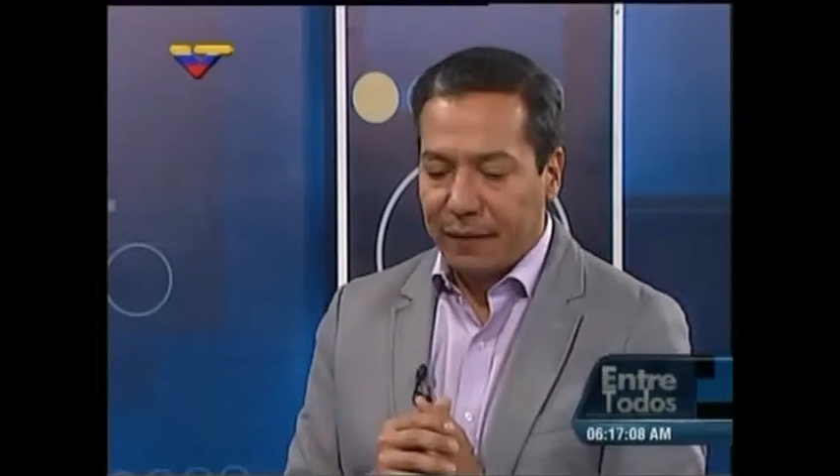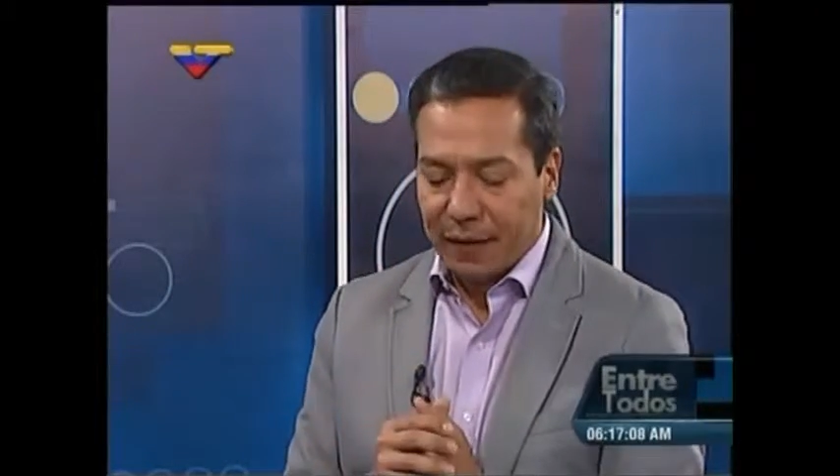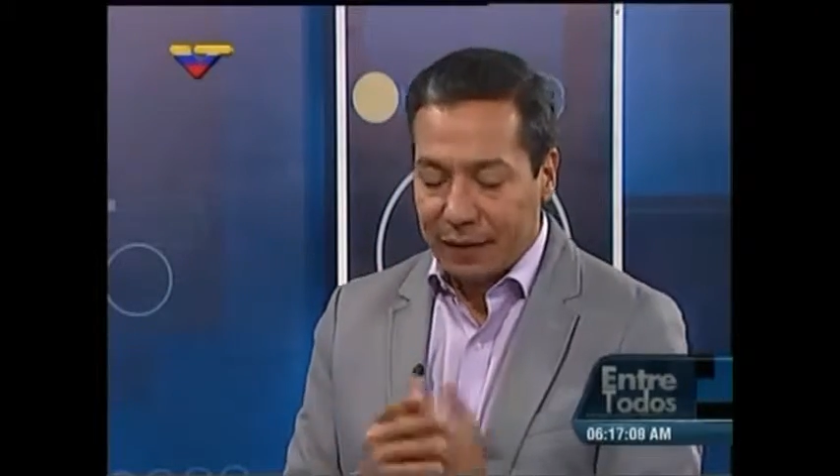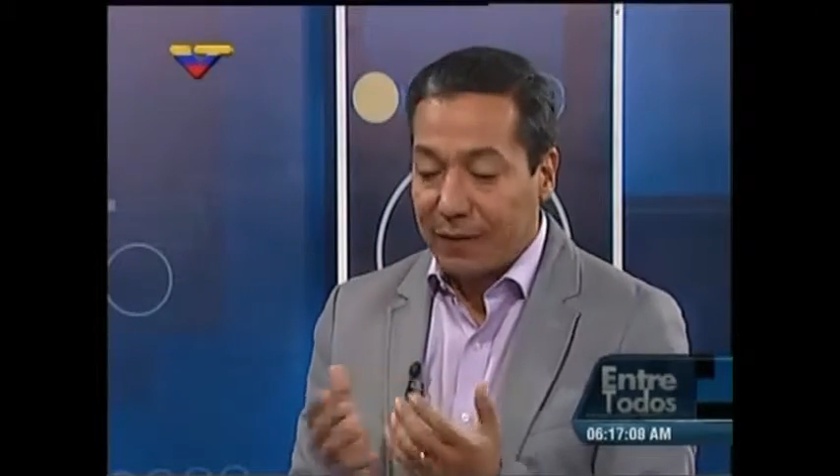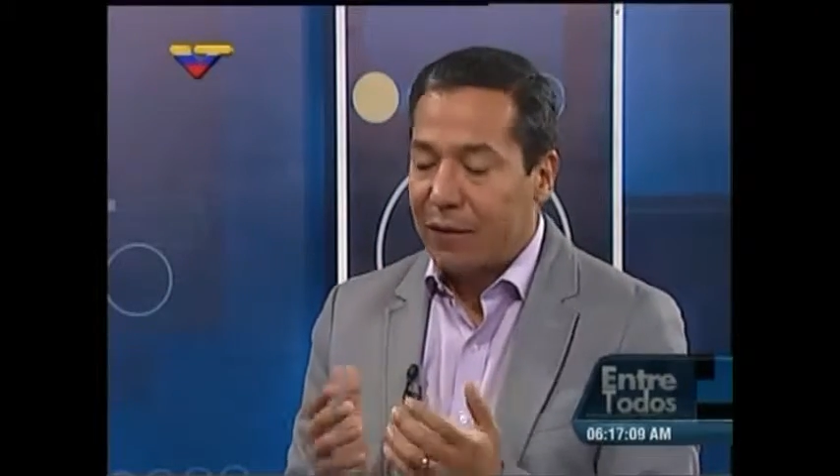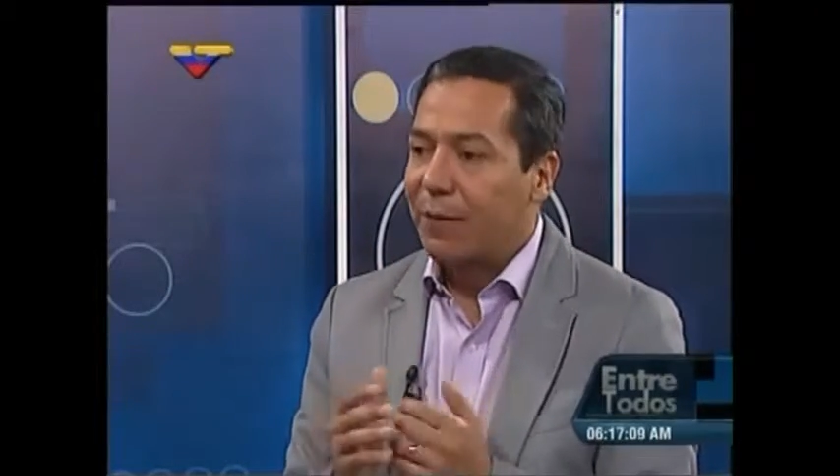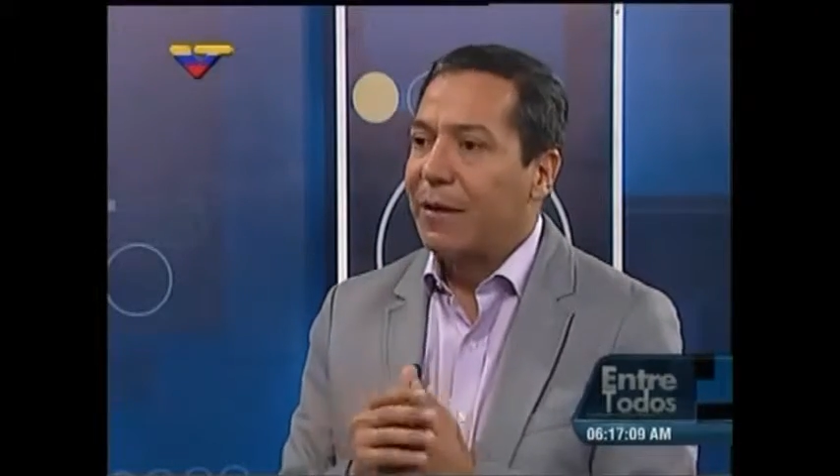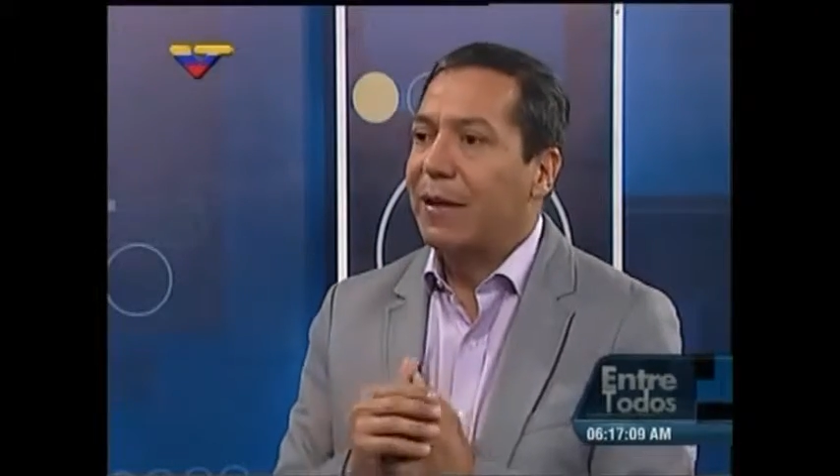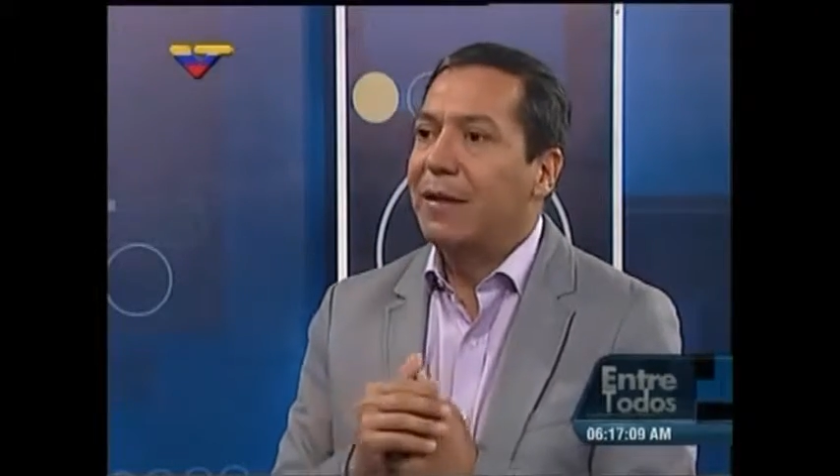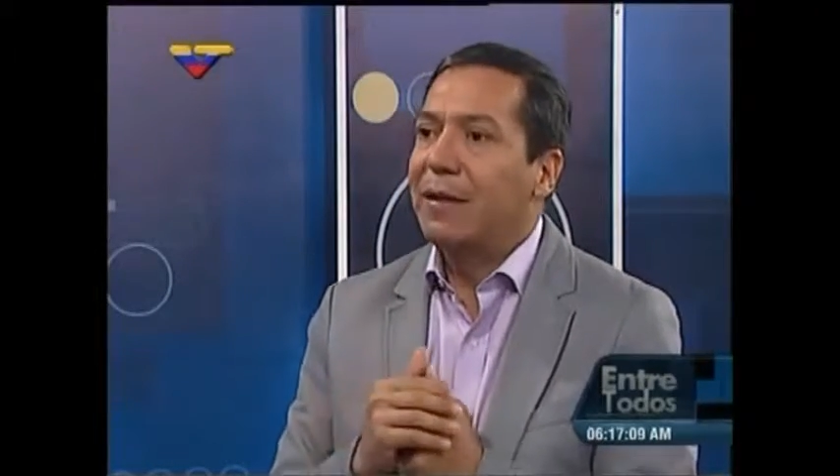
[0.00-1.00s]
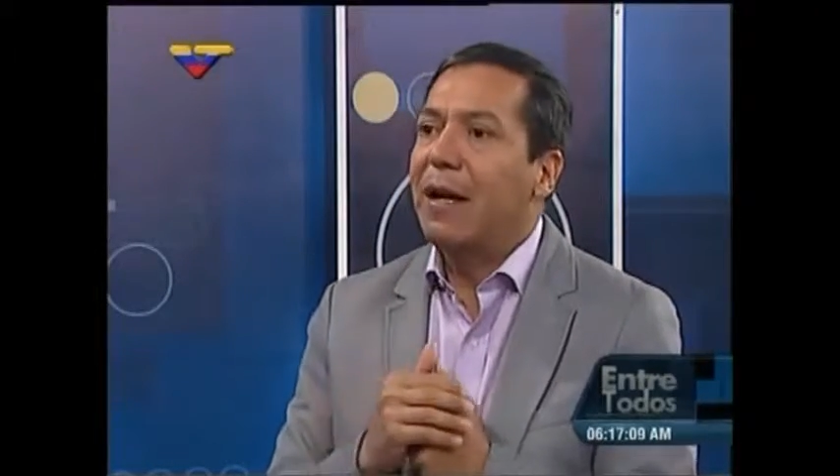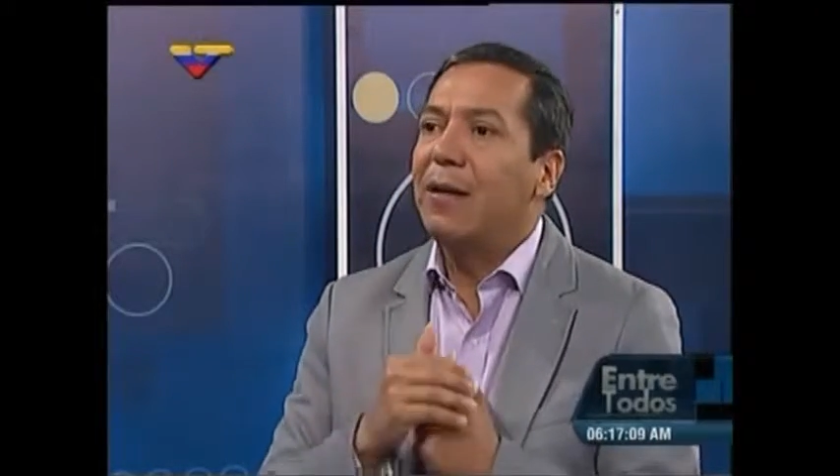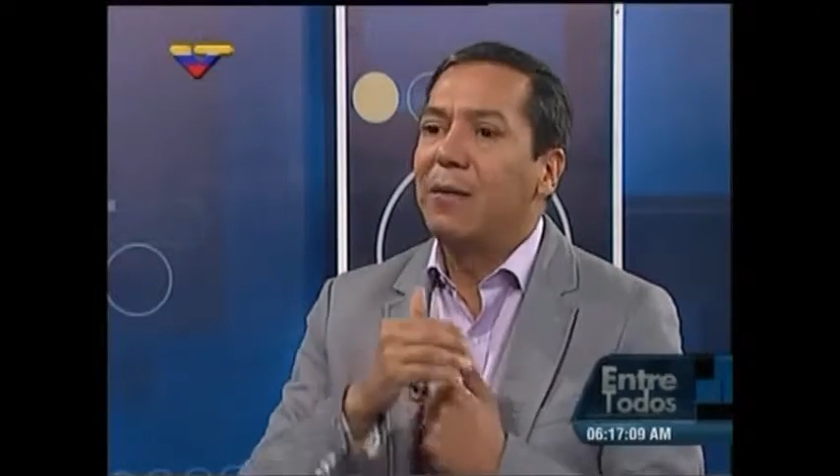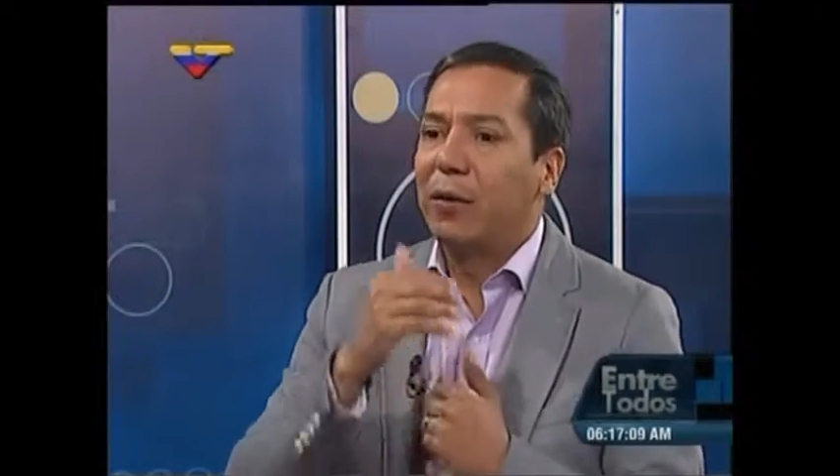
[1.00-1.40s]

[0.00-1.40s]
de Servicio Penitenciario,